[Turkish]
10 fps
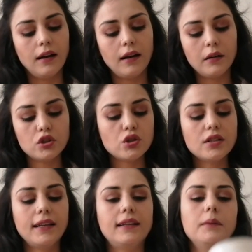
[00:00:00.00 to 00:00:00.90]
E, şu
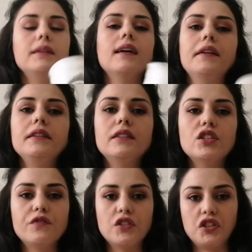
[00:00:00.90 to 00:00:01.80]
şekilde bir tane
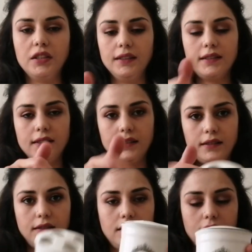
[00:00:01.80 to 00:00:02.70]
diş fırçalık.
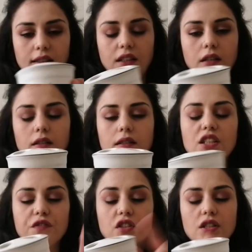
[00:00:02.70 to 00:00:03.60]

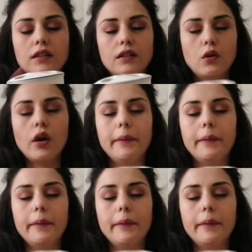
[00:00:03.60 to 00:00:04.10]
Diş fırçalarını